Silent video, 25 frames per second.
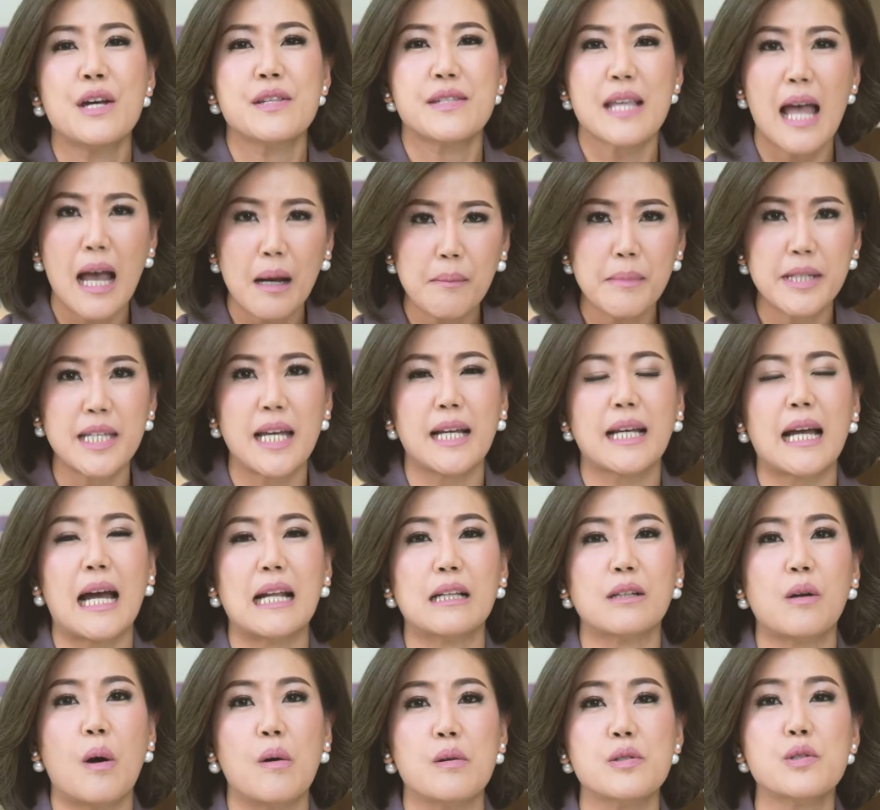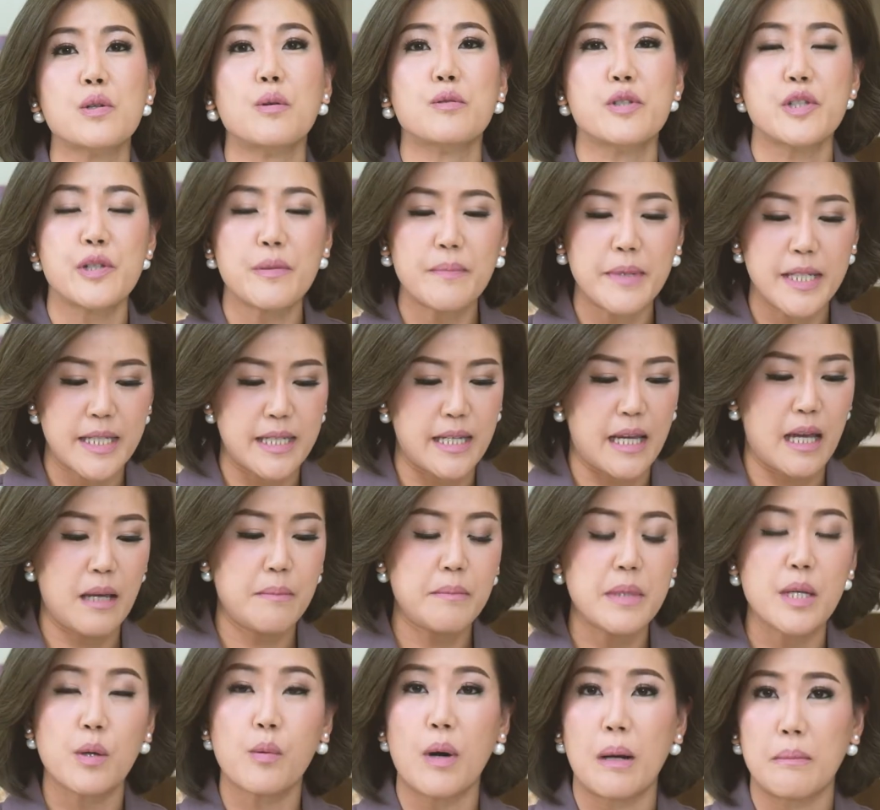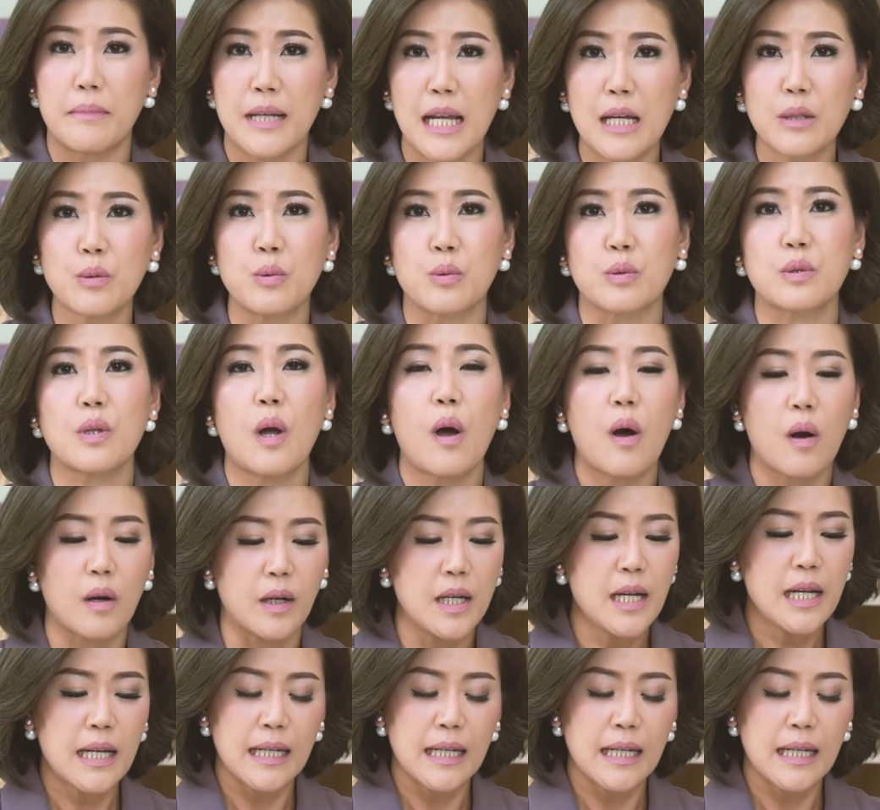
สร้างบรรยากาศของโซเชียลมีเดียให้มีความน่าถูกต้อง